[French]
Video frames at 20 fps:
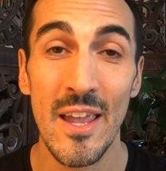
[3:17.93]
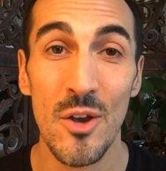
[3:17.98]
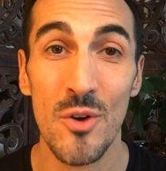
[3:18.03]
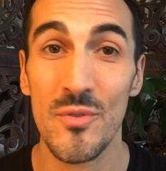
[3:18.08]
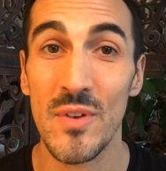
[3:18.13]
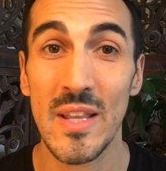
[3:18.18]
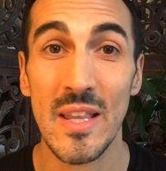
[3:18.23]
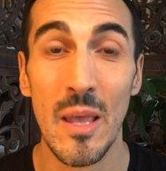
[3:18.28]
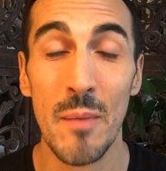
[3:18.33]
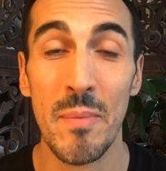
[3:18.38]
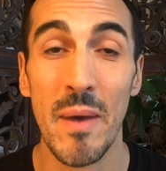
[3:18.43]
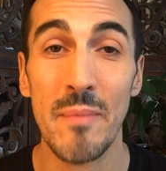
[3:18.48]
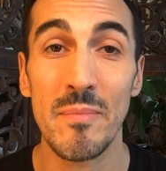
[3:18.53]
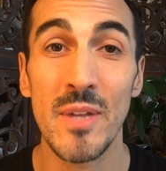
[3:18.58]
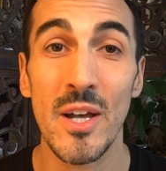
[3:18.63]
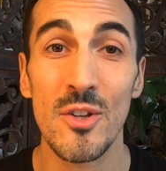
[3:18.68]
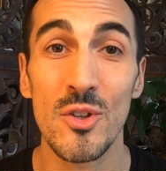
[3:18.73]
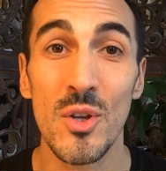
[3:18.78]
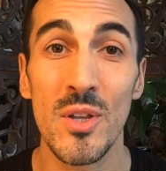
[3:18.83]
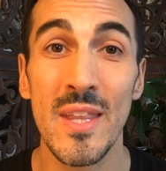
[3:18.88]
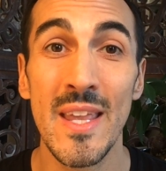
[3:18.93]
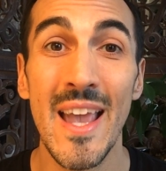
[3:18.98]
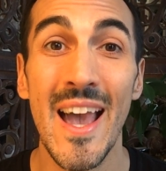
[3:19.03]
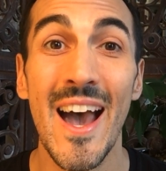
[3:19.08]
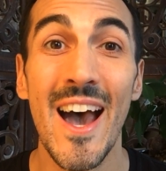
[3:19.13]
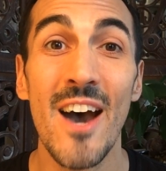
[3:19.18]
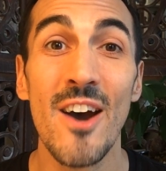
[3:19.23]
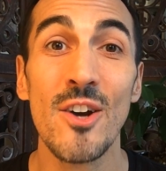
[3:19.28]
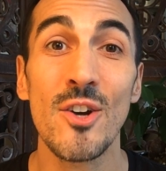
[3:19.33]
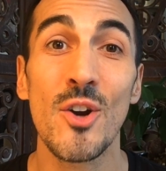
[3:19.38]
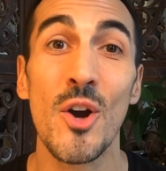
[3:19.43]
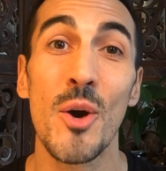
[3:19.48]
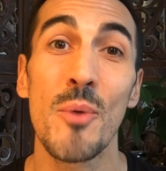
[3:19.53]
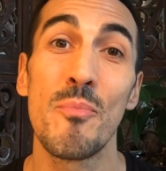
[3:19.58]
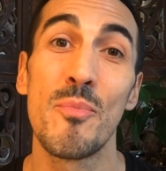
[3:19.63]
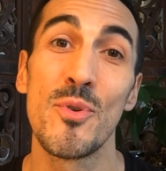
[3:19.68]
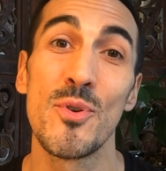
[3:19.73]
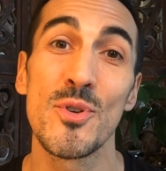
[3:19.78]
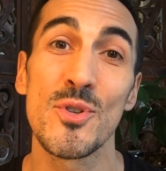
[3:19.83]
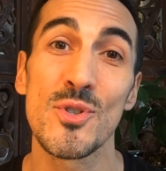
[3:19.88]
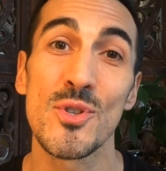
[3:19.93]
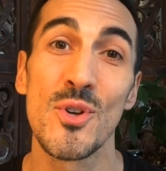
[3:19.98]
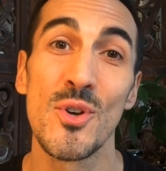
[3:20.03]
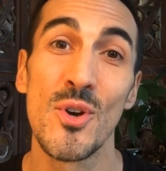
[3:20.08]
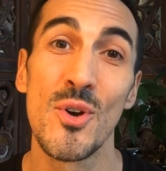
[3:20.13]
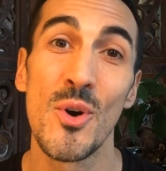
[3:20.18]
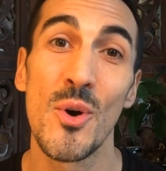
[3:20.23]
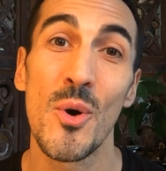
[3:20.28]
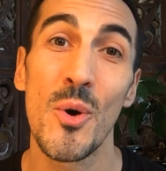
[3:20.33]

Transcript: et on va être capable d'en donner encore plus